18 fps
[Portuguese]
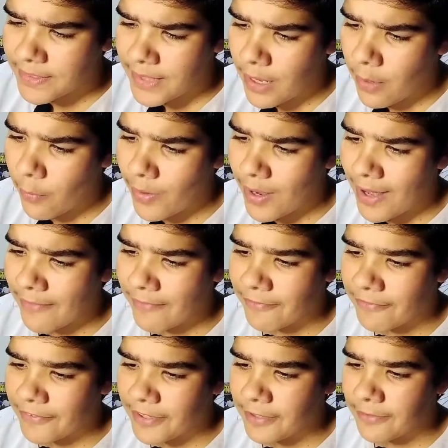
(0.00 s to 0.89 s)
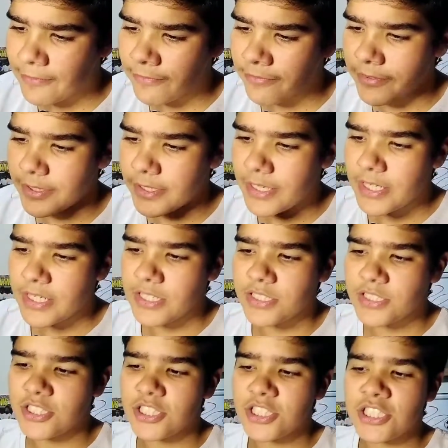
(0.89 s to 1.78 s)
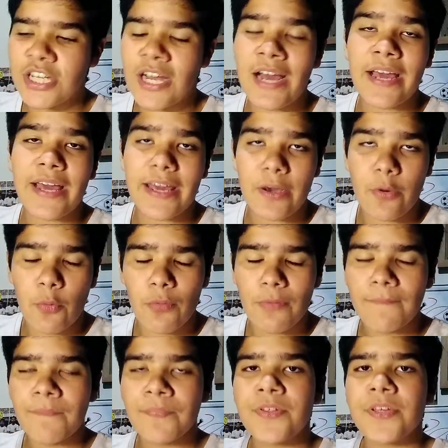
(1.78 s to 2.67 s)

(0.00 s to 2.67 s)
Tel Aviv de Israel.